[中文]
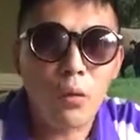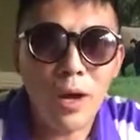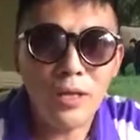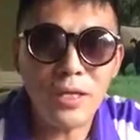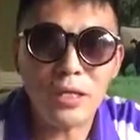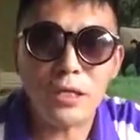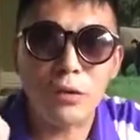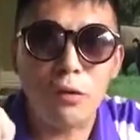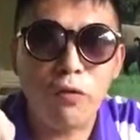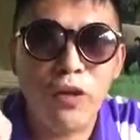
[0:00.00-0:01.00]
关键
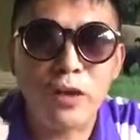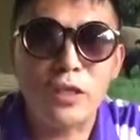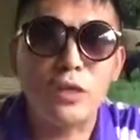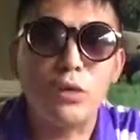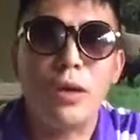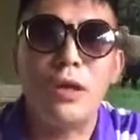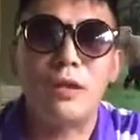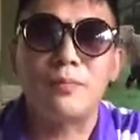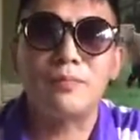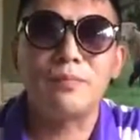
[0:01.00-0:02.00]
时候放弃权
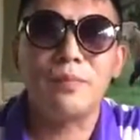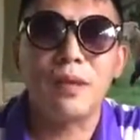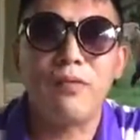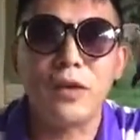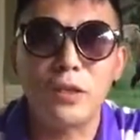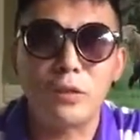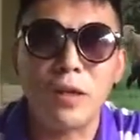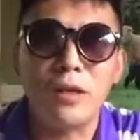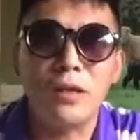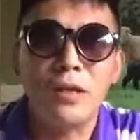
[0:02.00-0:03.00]
力，放弃
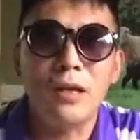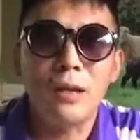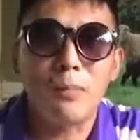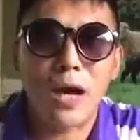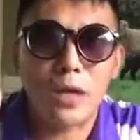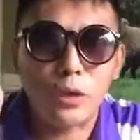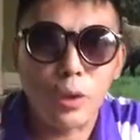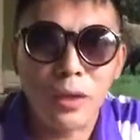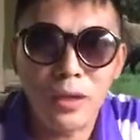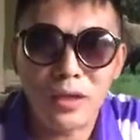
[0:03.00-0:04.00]
权力，把
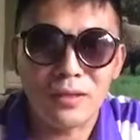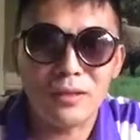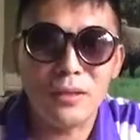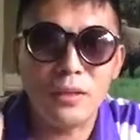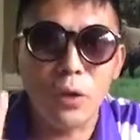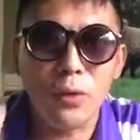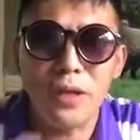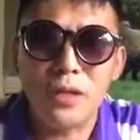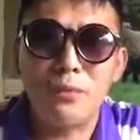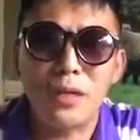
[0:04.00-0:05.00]
权力。交
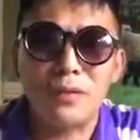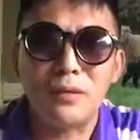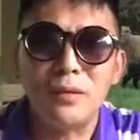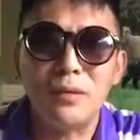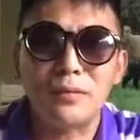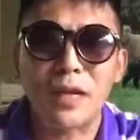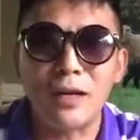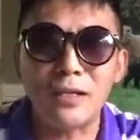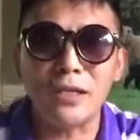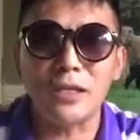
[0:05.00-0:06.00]
给人民，当
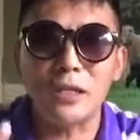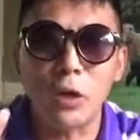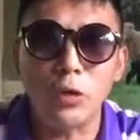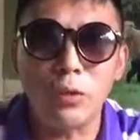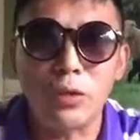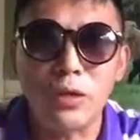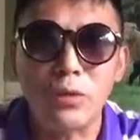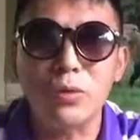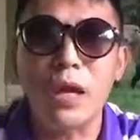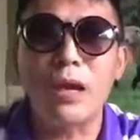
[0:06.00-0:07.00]
然这个教的过程
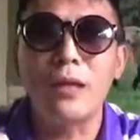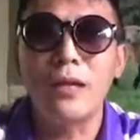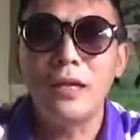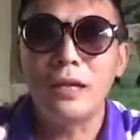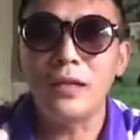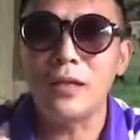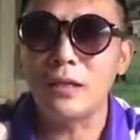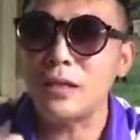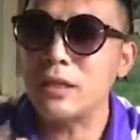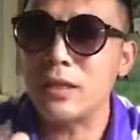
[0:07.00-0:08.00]
中呢，
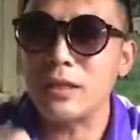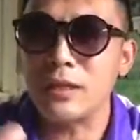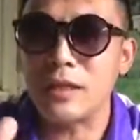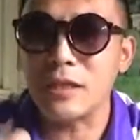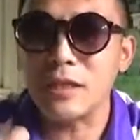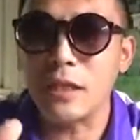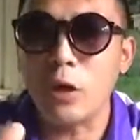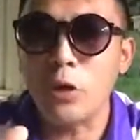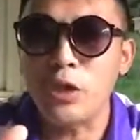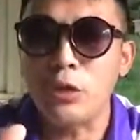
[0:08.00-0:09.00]
应这是个这是个
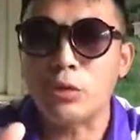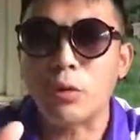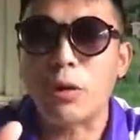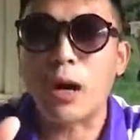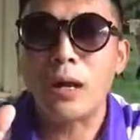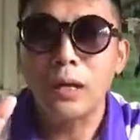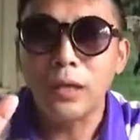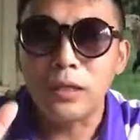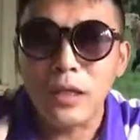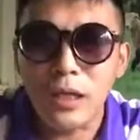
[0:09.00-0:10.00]
高技术活儿，
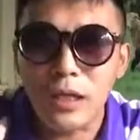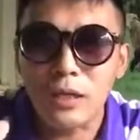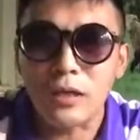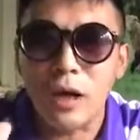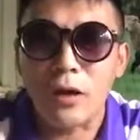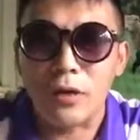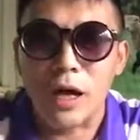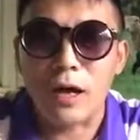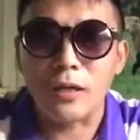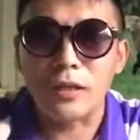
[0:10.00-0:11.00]
一定要
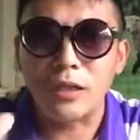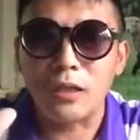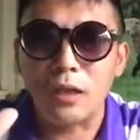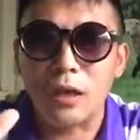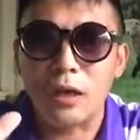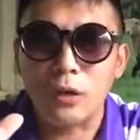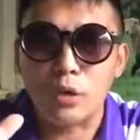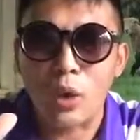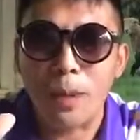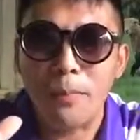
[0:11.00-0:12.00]
让这
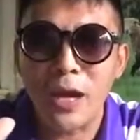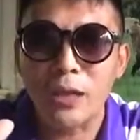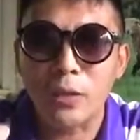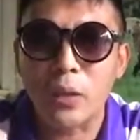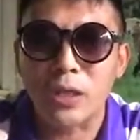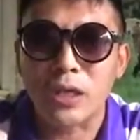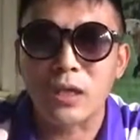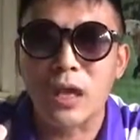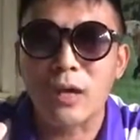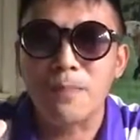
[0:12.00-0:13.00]
个转变的过
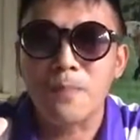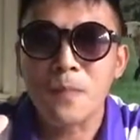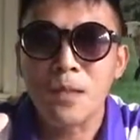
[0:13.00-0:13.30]
程呢，